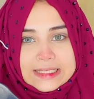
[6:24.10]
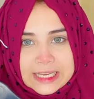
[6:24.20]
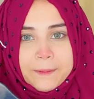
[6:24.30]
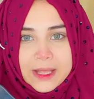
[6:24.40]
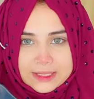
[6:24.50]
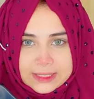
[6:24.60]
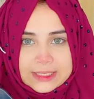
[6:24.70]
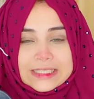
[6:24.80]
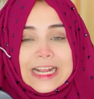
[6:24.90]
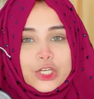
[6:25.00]
আজকে
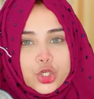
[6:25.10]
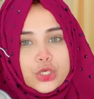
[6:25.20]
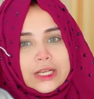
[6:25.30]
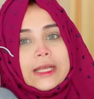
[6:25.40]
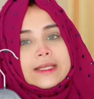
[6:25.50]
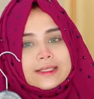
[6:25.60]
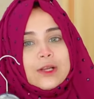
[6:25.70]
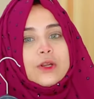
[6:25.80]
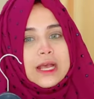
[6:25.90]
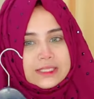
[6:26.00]
পাচ্ছেন চারশো টাকা
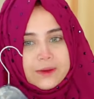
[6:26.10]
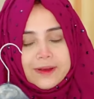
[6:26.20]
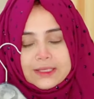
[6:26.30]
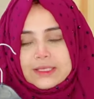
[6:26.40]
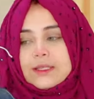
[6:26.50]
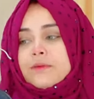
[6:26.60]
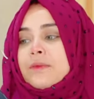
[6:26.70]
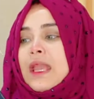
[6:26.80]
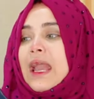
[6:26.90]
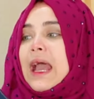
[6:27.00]
ডিসকাউন্টে আজকে পাচ্ছেন
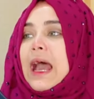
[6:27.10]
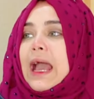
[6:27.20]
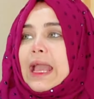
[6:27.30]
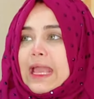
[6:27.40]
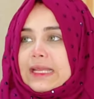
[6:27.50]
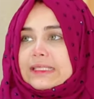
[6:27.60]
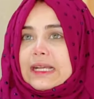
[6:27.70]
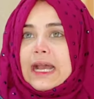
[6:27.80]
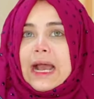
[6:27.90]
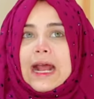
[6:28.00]

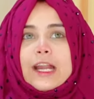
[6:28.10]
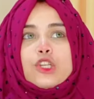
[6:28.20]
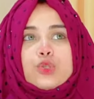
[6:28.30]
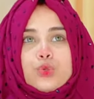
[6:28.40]
এটা আর